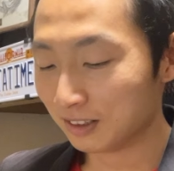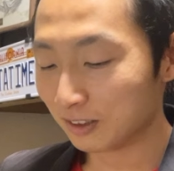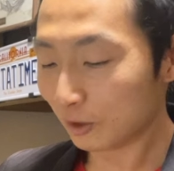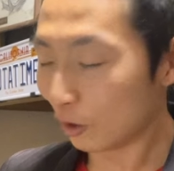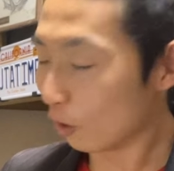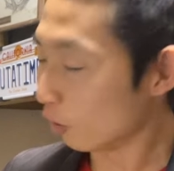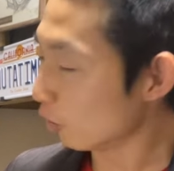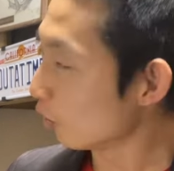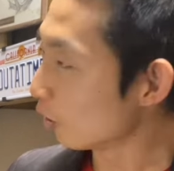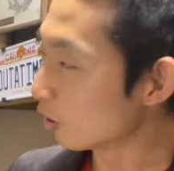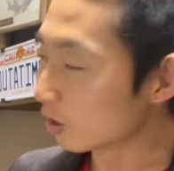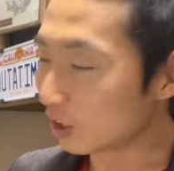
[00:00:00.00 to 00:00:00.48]

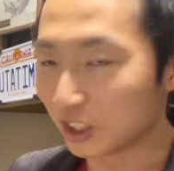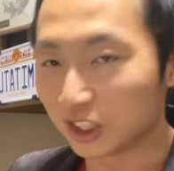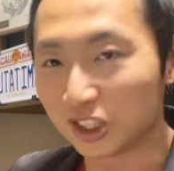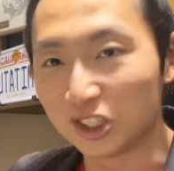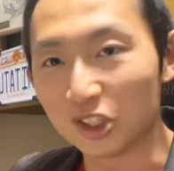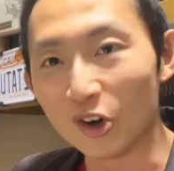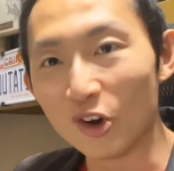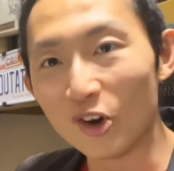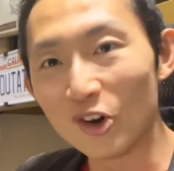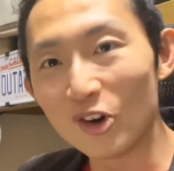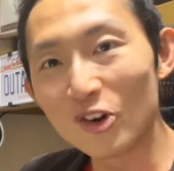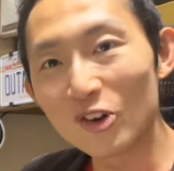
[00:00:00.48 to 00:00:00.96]
この
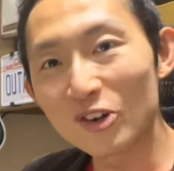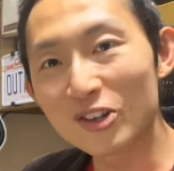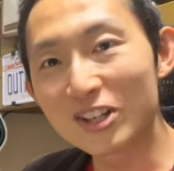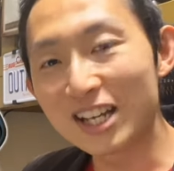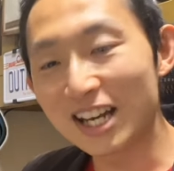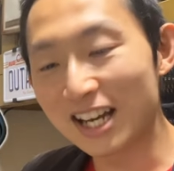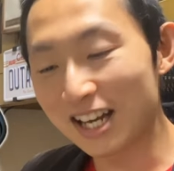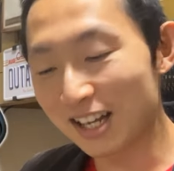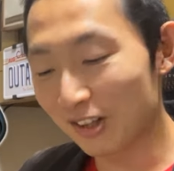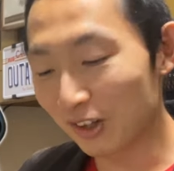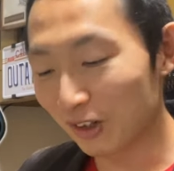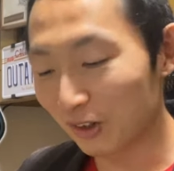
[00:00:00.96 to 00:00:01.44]
造
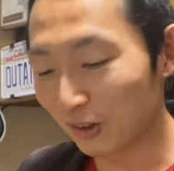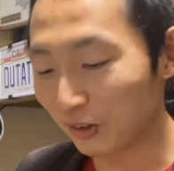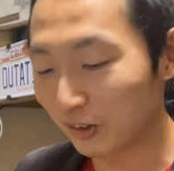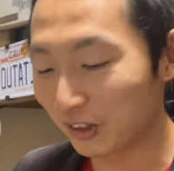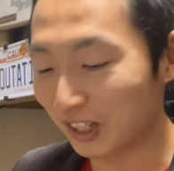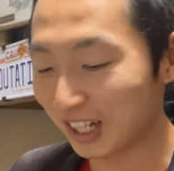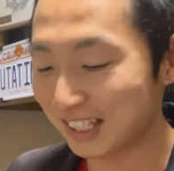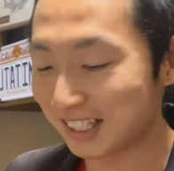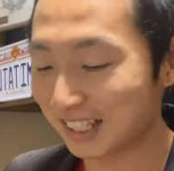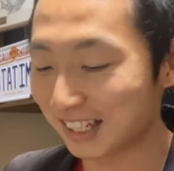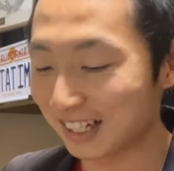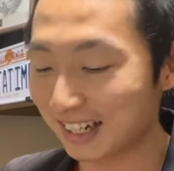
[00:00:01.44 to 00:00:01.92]
形の
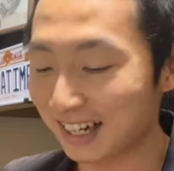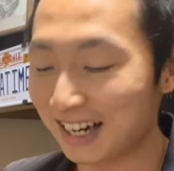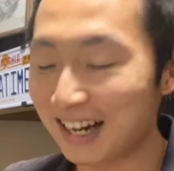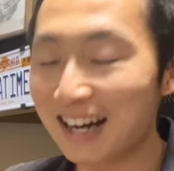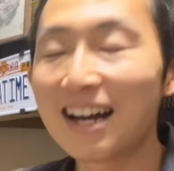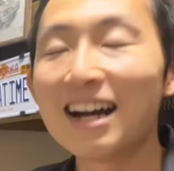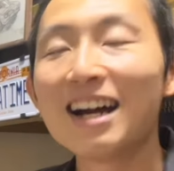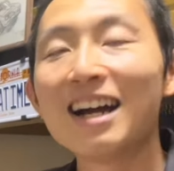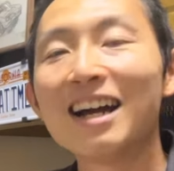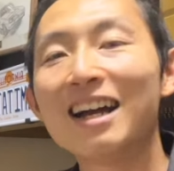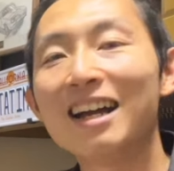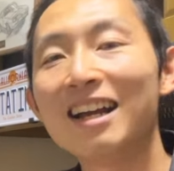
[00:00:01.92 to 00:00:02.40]
深さ
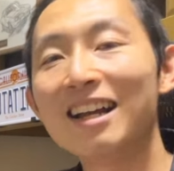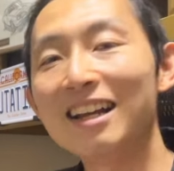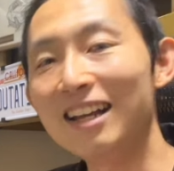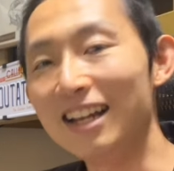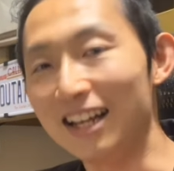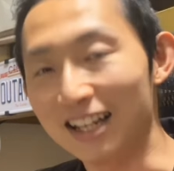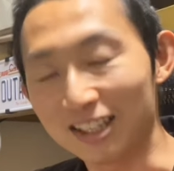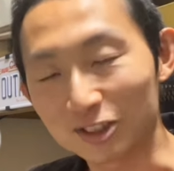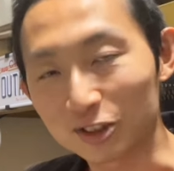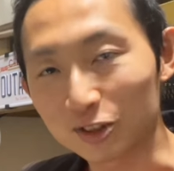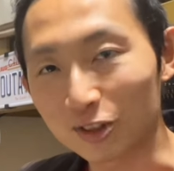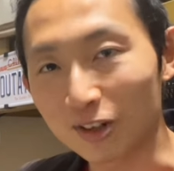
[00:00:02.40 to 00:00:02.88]
が
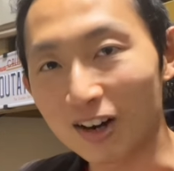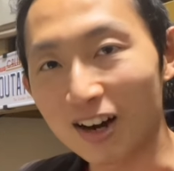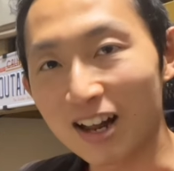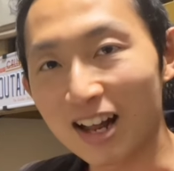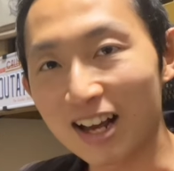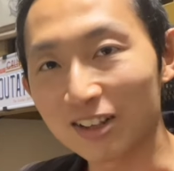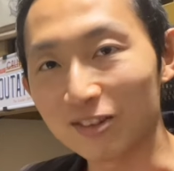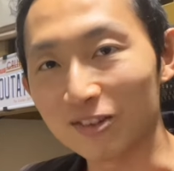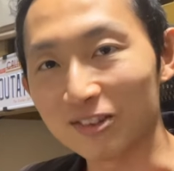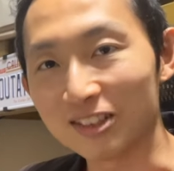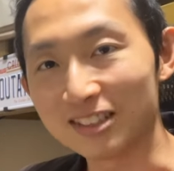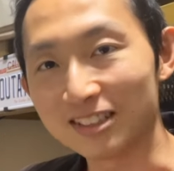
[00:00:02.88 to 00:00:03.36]

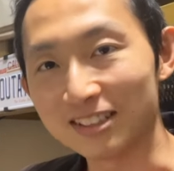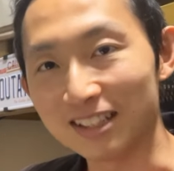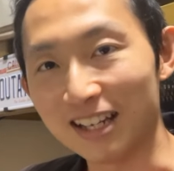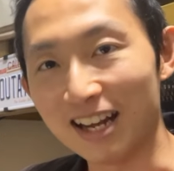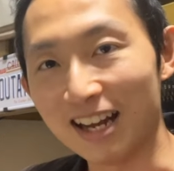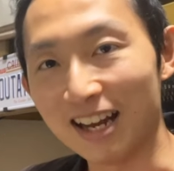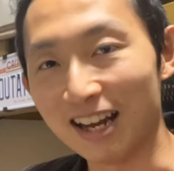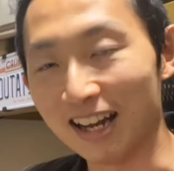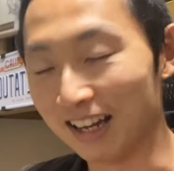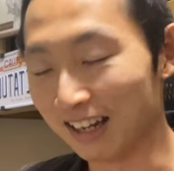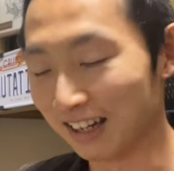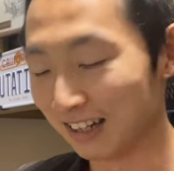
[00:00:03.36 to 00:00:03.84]
エクストライトです
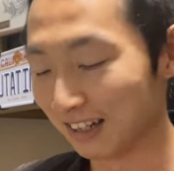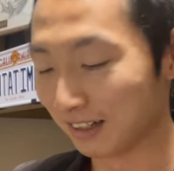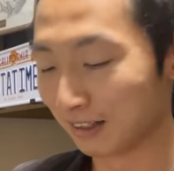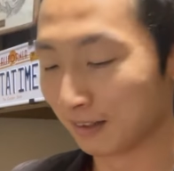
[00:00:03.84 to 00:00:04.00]
ね